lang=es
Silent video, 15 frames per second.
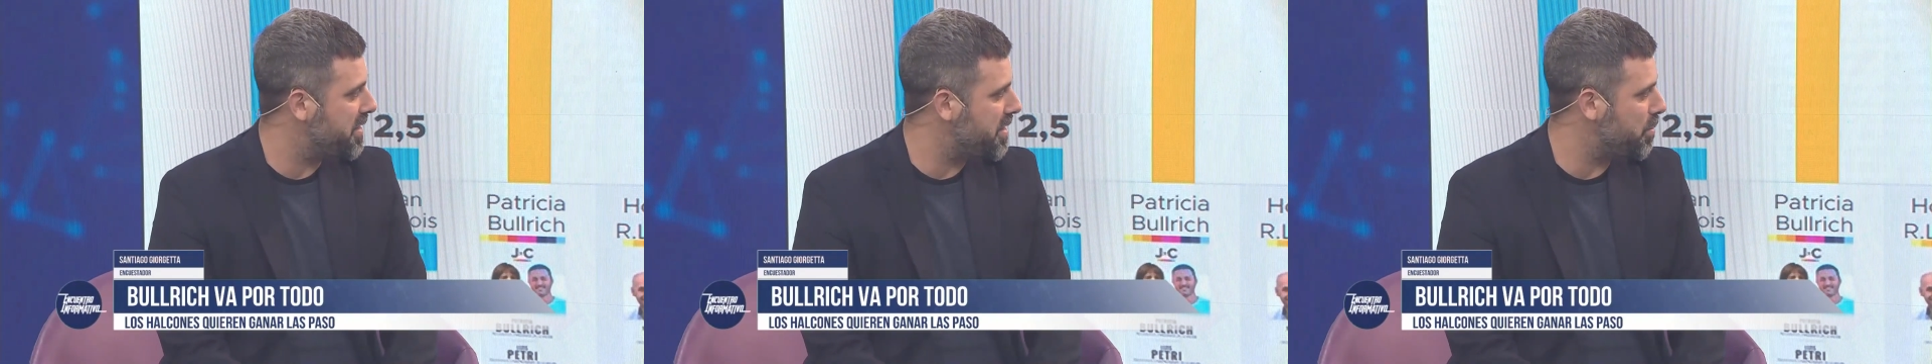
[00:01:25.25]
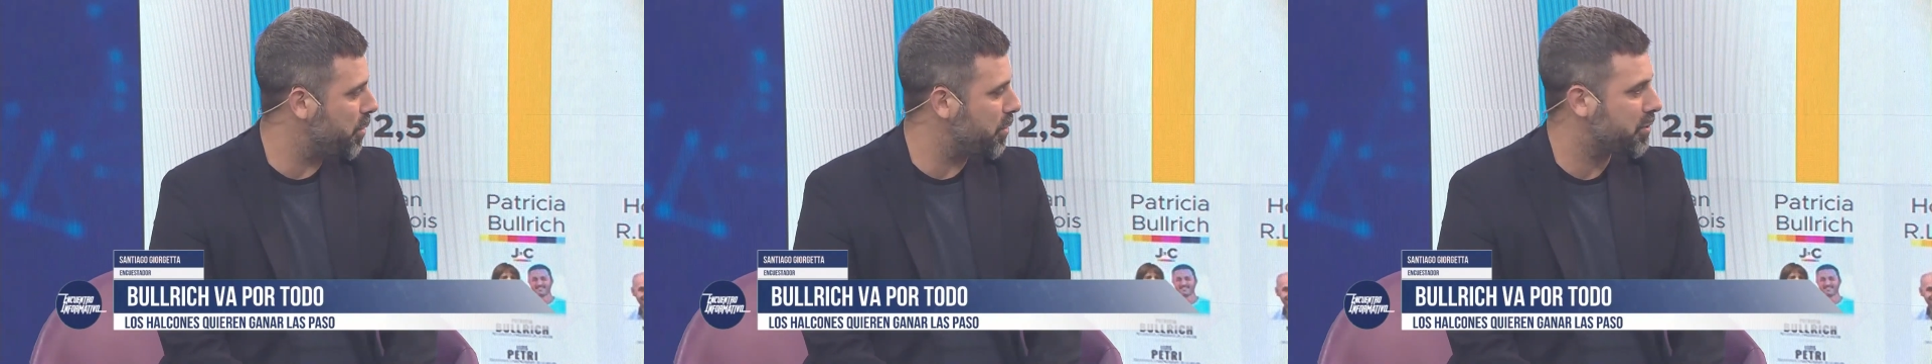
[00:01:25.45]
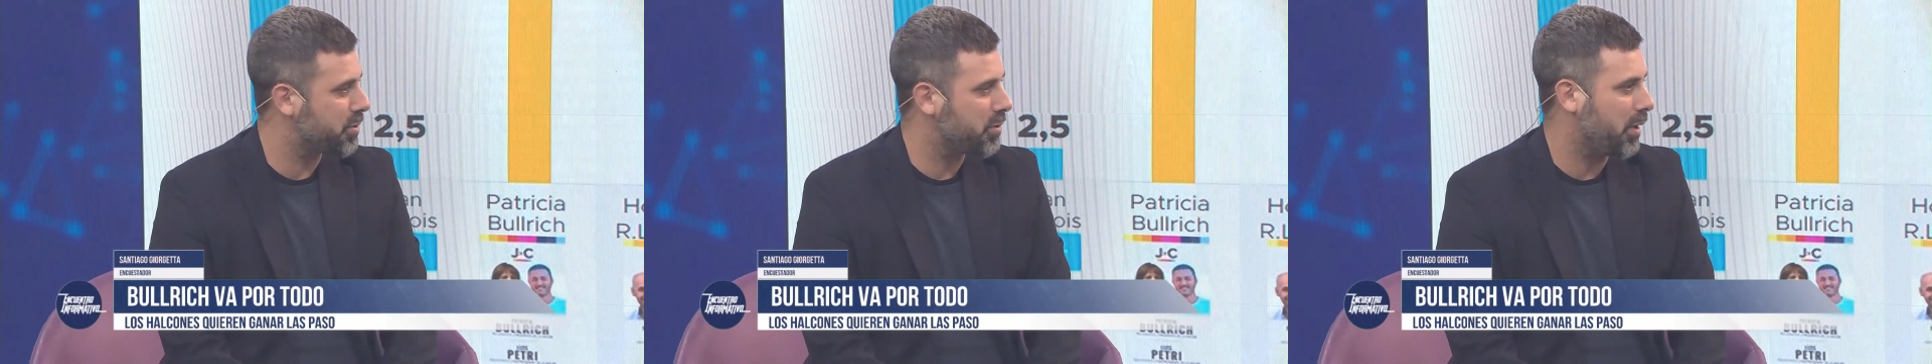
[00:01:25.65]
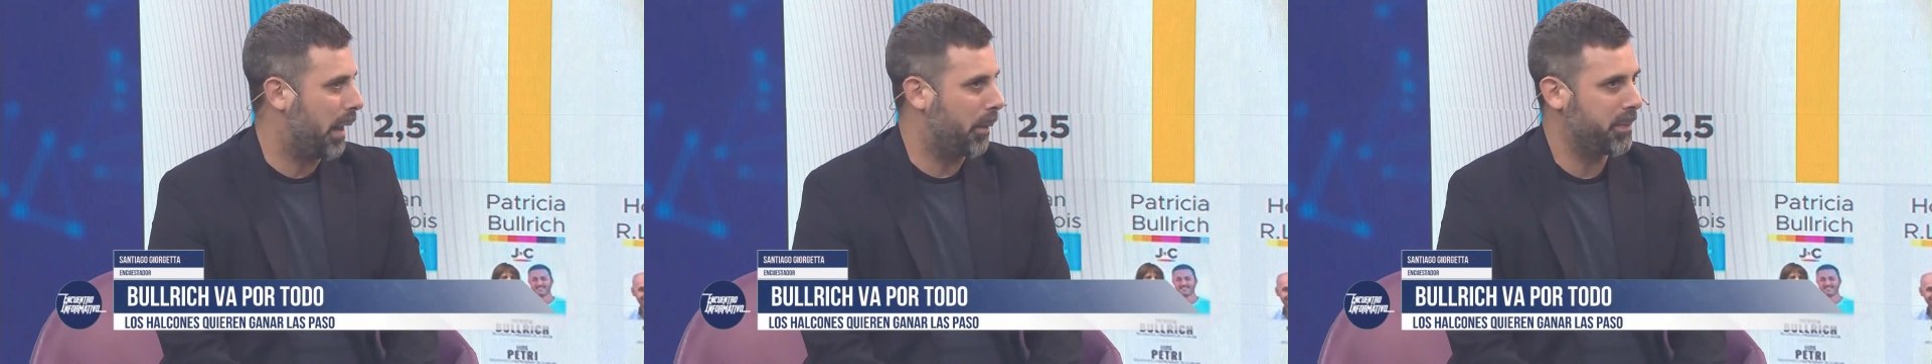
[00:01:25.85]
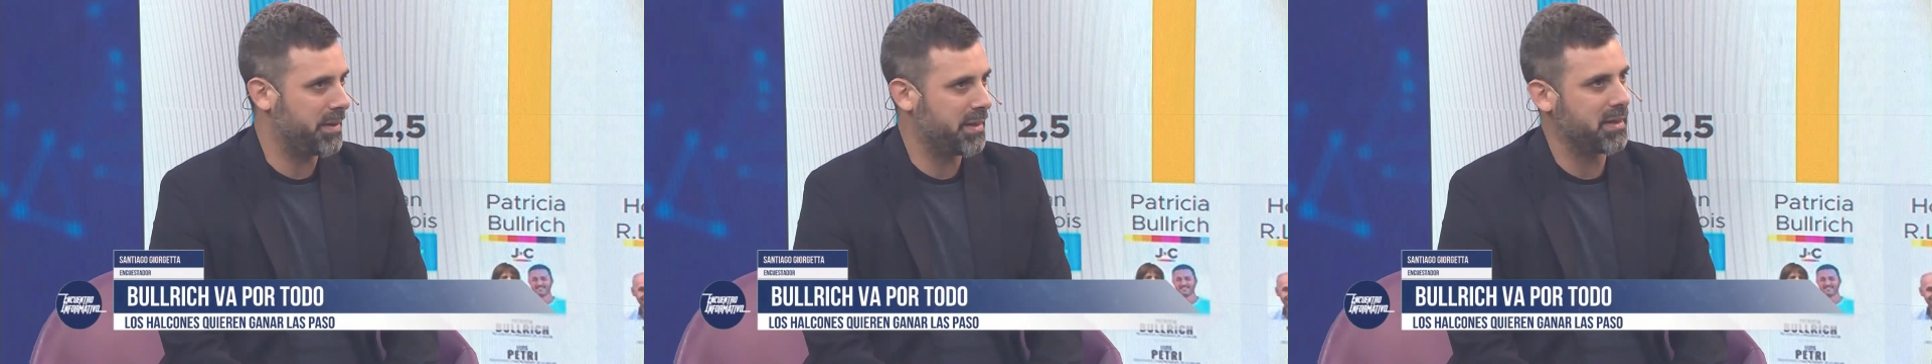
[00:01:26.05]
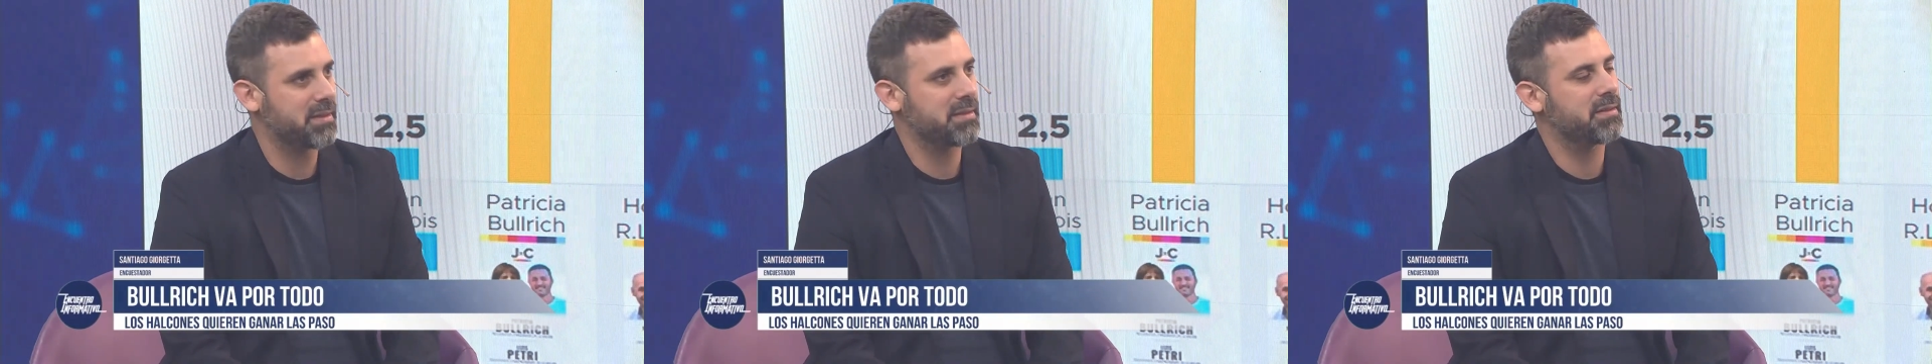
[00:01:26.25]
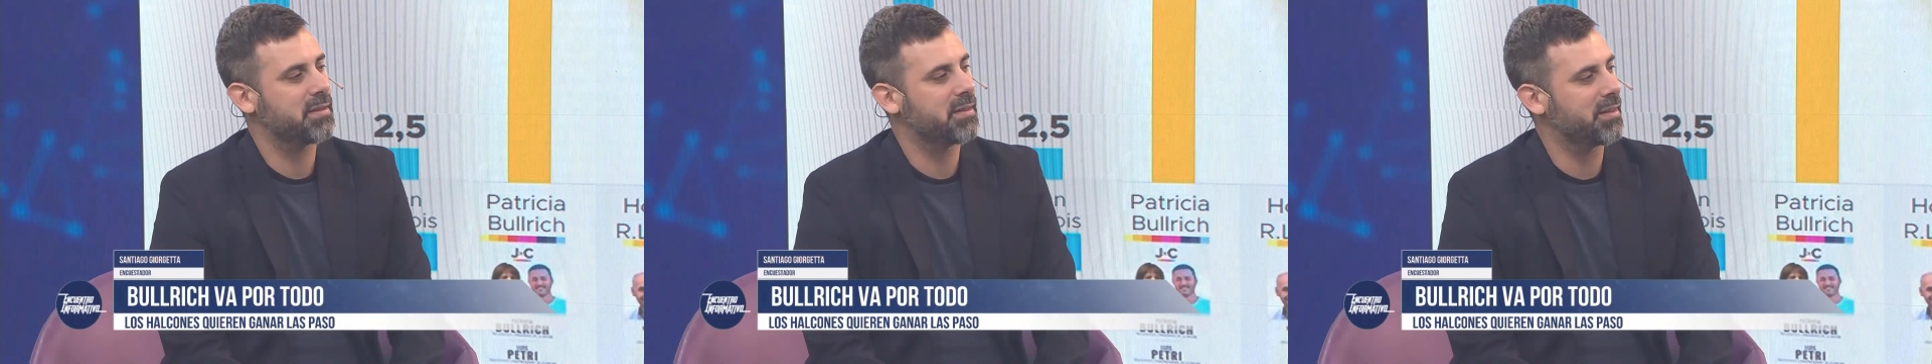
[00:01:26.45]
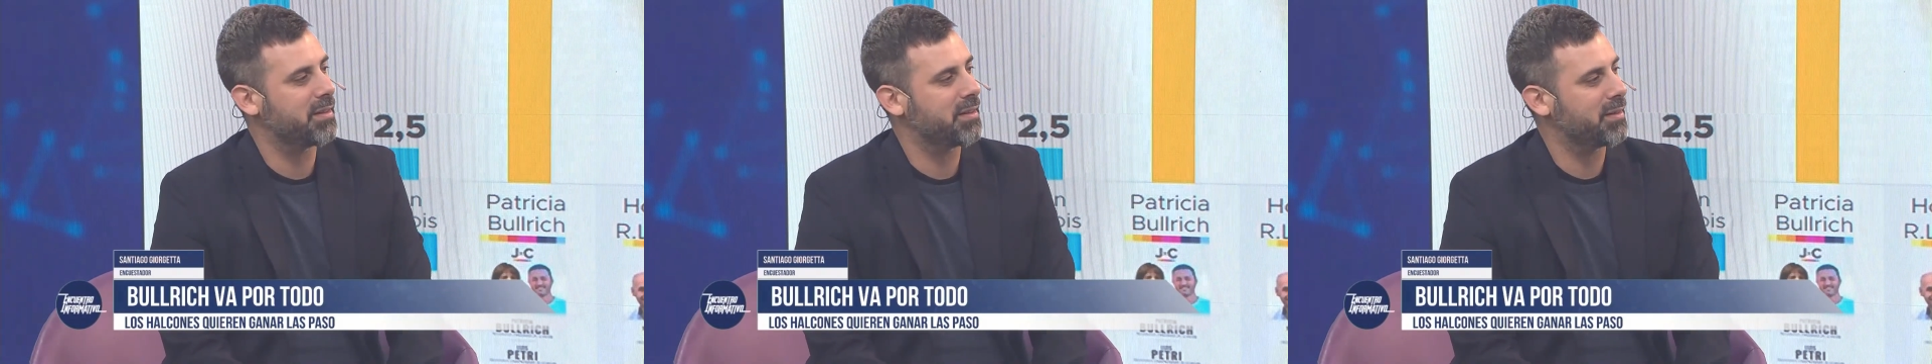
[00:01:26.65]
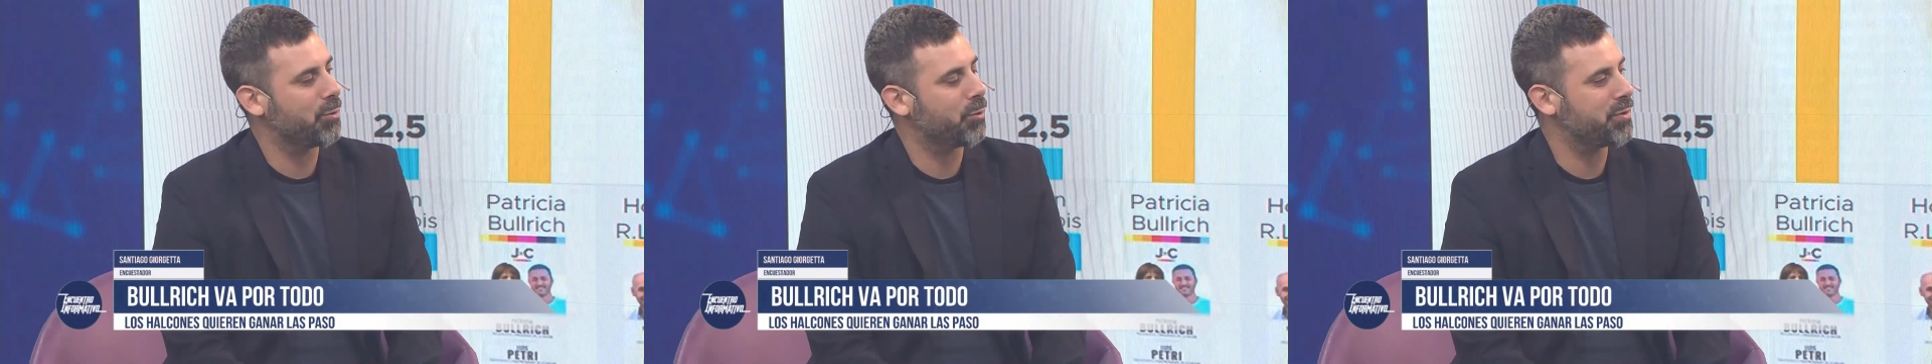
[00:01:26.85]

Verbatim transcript: hicimos apenas eh,